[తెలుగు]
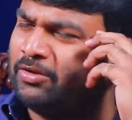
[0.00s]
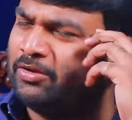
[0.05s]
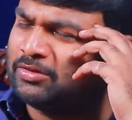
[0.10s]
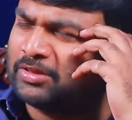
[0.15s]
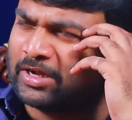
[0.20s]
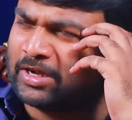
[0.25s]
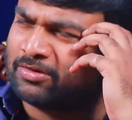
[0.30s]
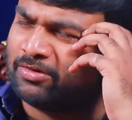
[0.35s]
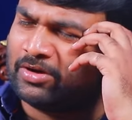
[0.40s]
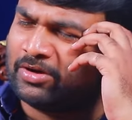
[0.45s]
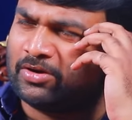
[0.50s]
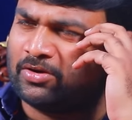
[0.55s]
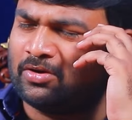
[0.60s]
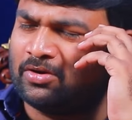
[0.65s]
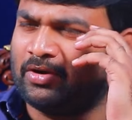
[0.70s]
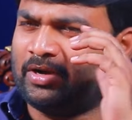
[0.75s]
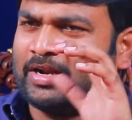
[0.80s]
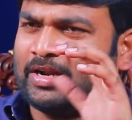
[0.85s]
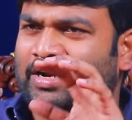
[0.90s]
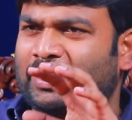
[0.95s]
తెలుగు తక్కువ
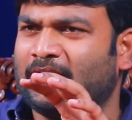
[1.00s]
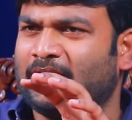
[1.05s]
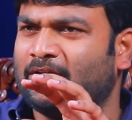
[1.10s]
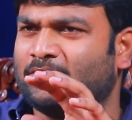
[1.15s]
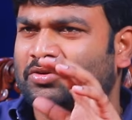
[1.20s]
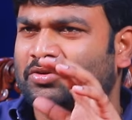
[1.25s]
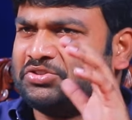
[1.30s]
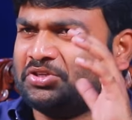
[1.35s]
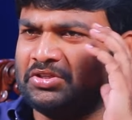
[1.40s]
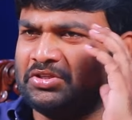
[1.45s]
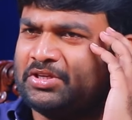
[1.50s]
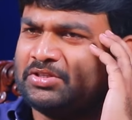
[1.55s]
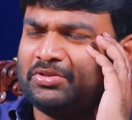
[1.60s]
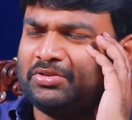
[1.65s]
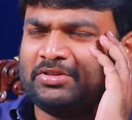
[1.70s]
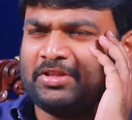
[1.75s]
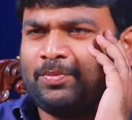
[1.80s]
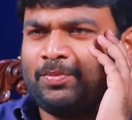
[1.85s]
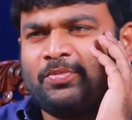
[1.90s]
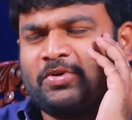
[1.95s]
లెక్కల క్వశ్చన్
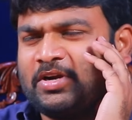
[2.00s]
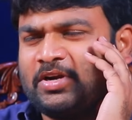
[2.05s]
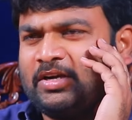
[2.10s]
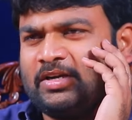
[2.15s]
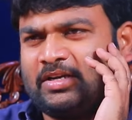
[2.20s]
చేసుడు తప్ప అని